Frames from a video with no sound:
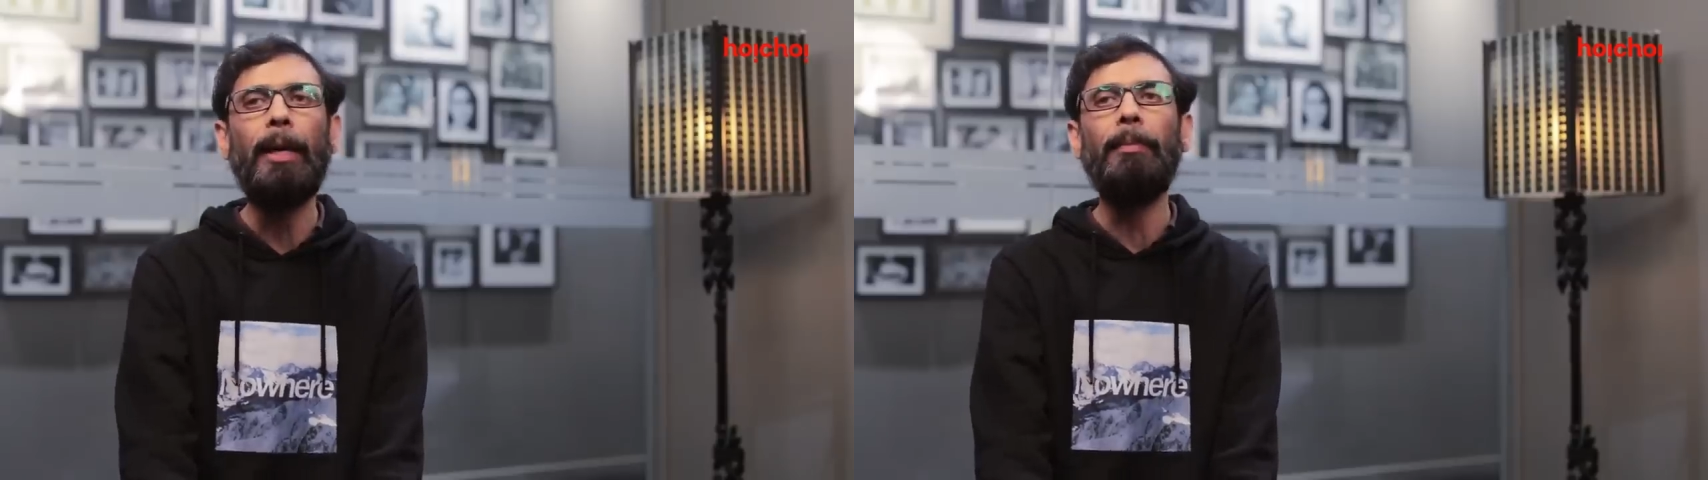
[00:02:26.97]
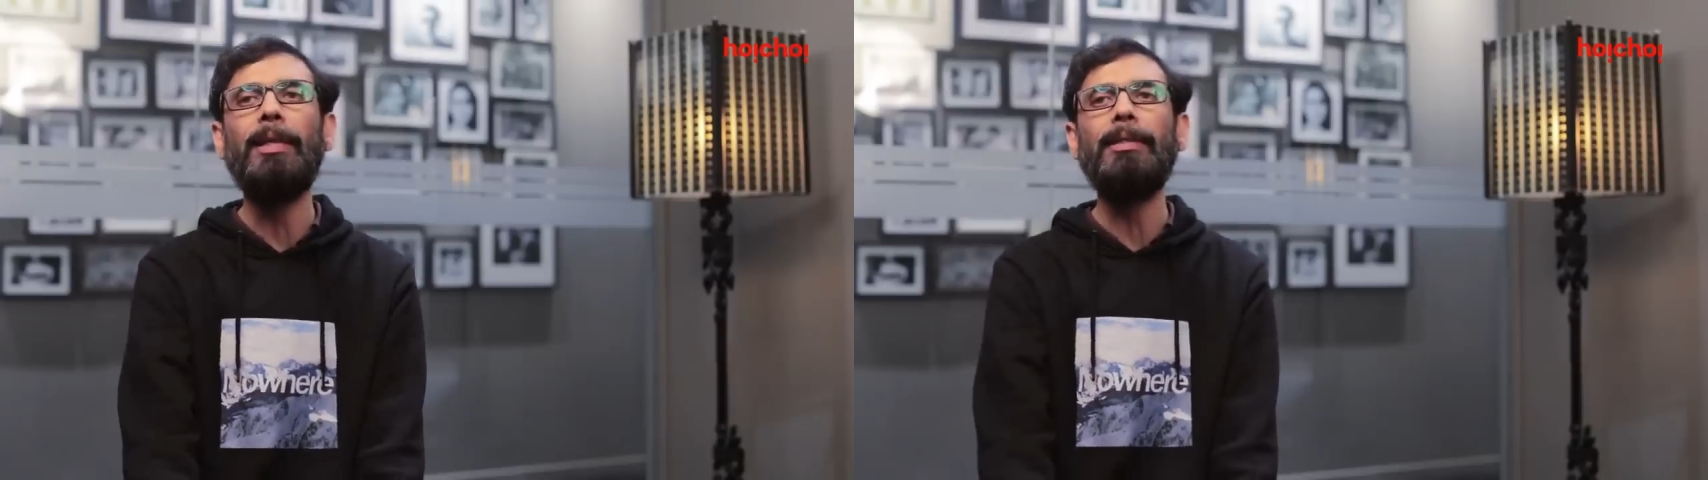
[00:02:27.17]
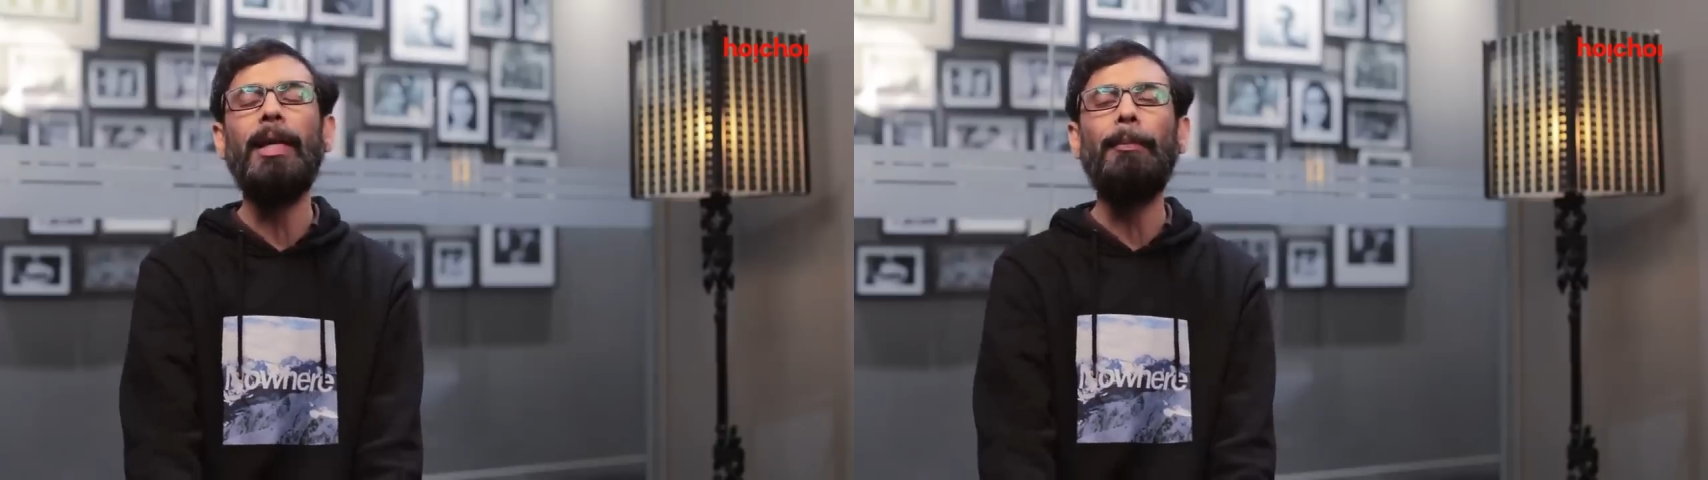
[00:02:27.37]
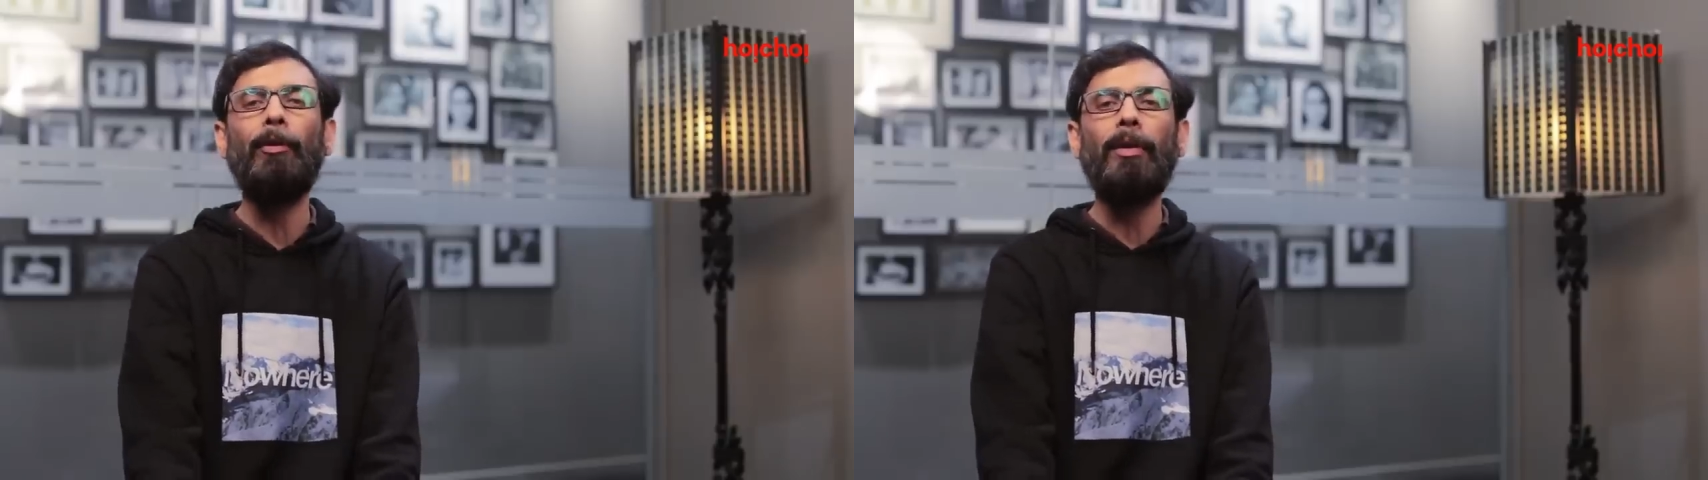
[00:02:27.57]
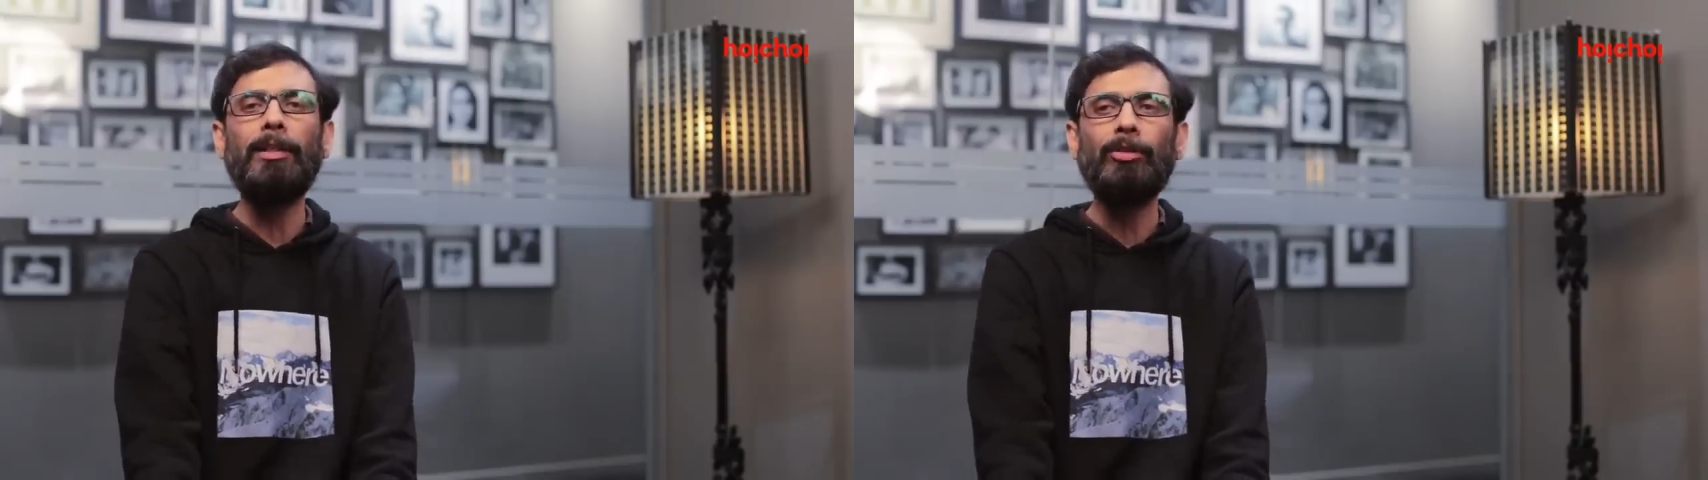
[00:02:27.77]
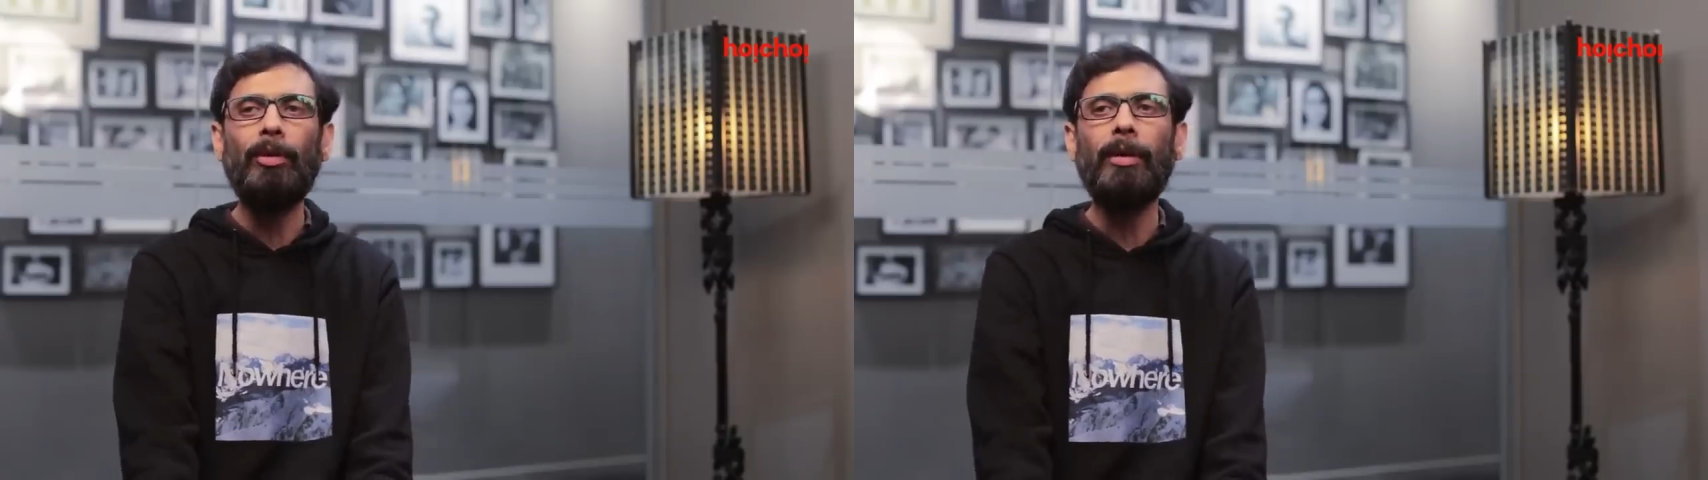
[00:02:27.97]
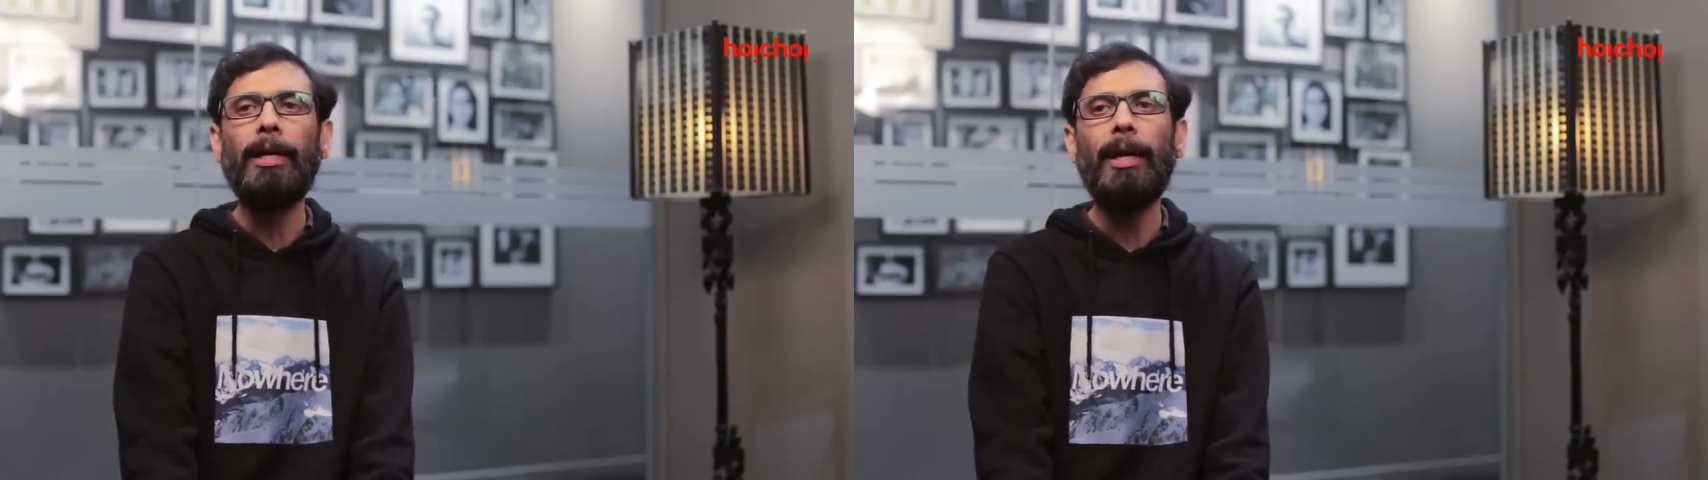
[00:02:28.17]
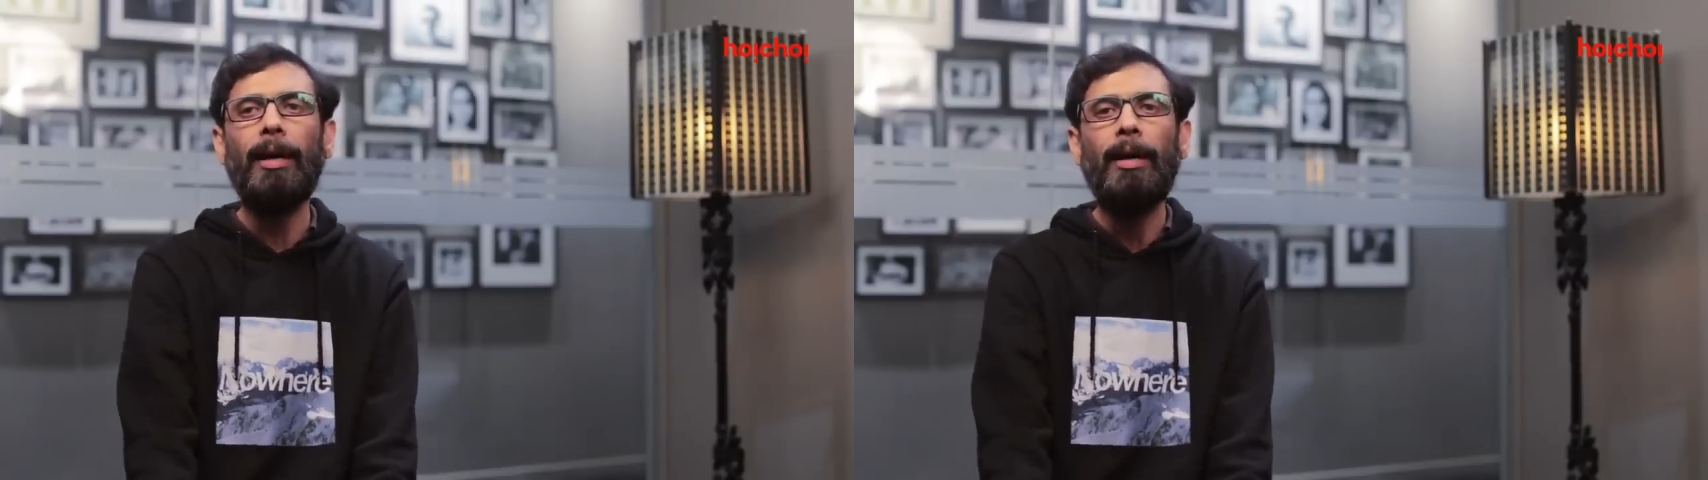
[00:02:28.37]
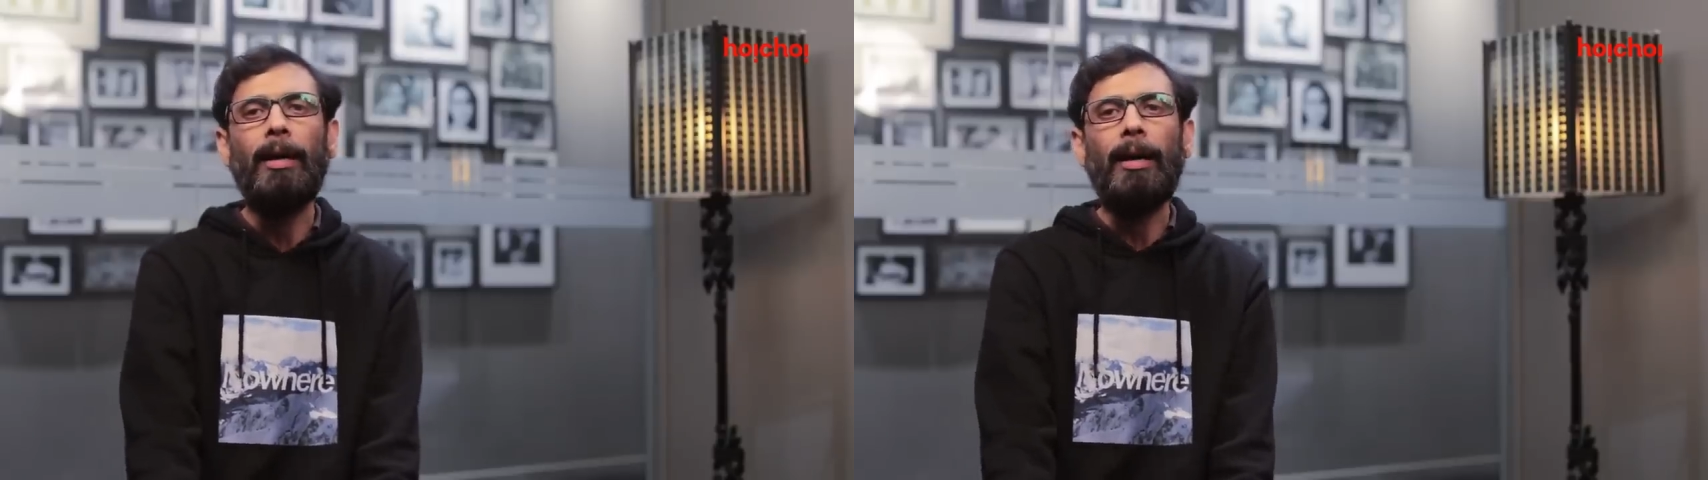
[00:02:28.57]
প্রেমের সেই প্রকাশগুলোকে